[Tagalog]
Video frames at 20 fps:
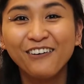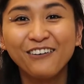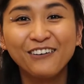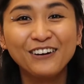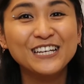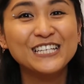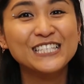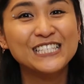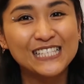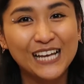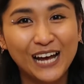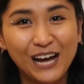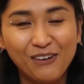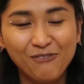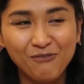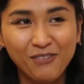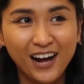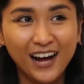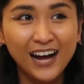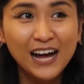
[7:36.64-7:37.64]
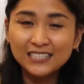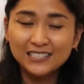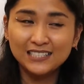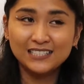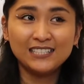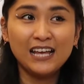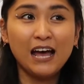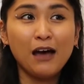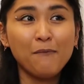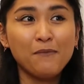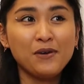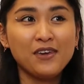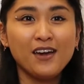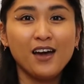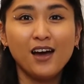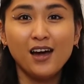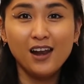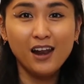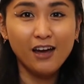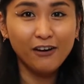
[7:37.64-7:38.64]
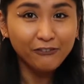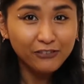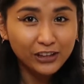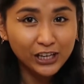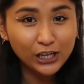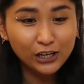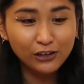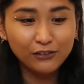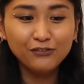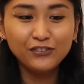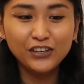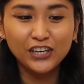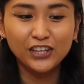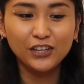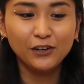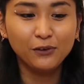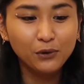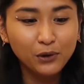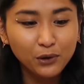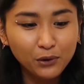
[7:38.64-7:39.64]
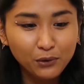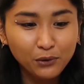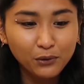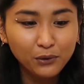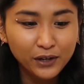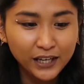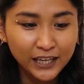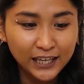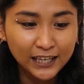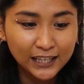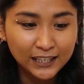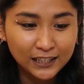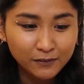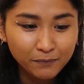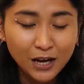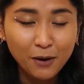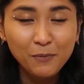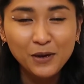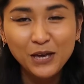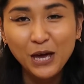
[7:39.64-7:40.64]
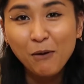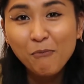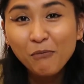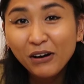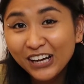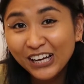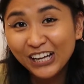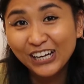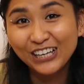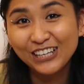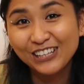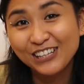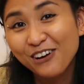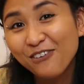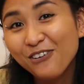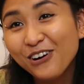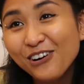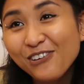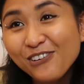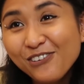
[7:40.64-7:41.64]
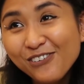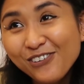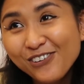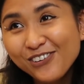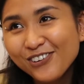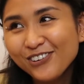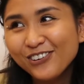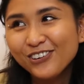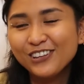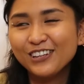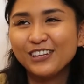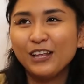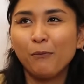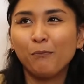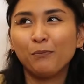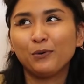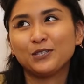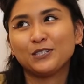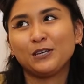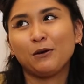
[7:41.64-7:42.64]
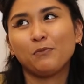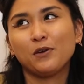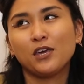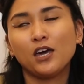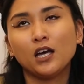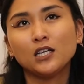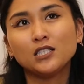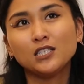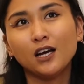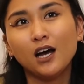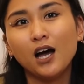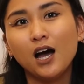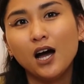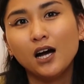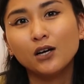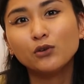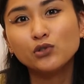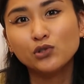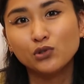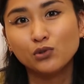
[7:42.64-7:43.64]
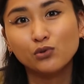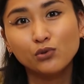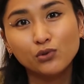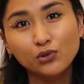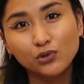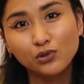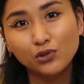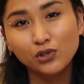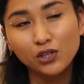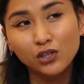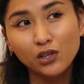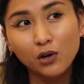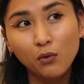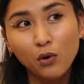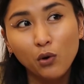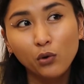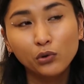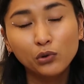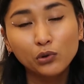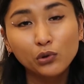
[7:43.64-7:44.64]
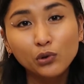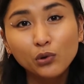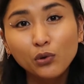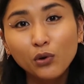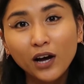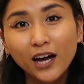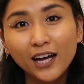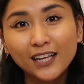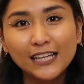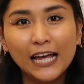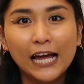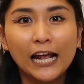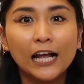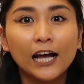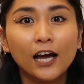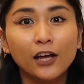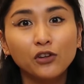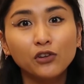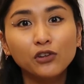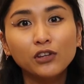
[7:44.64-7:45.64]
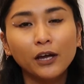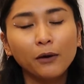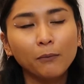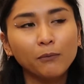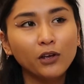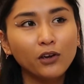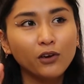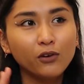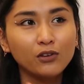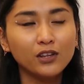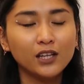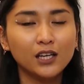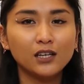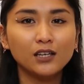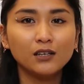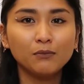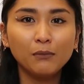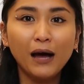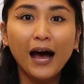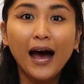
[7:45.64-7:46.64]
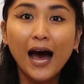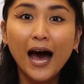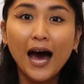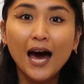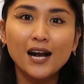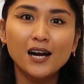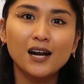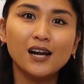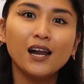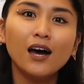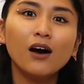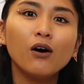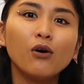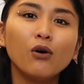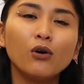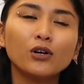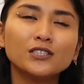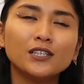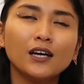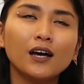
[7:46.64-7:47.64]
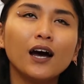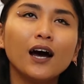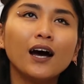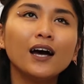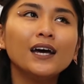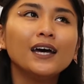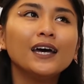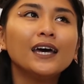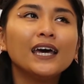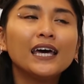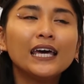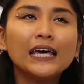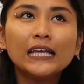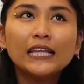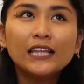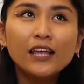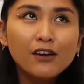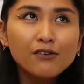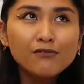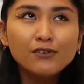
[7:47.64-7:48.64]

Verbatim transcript: ako isama. Kasi sabi niya, love na love niya daw ako. And sabi niya, magaling daw ako. Yun. Tapos sabi niya, tsaka gustong-gusto niya daw akong tulungan. Dahil nga yung time na yun, nag-aaral ako. Tsaka, hindi